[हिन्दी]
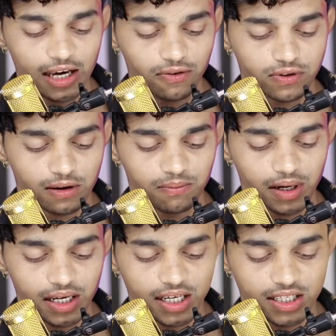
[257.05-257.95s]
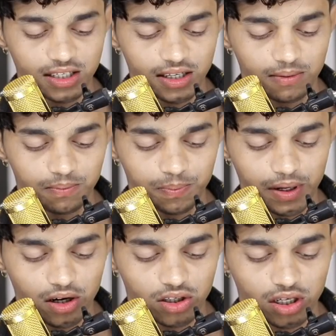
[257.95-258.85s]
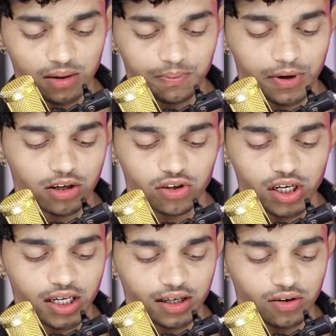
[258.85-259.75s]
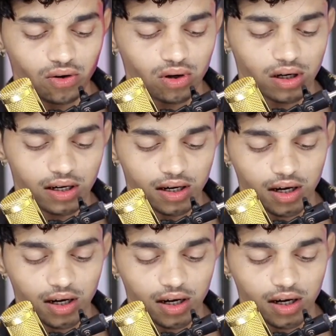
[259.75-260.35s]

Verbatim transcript: इफ समन इज इम्प्रेस इम्प्रेसनेट योर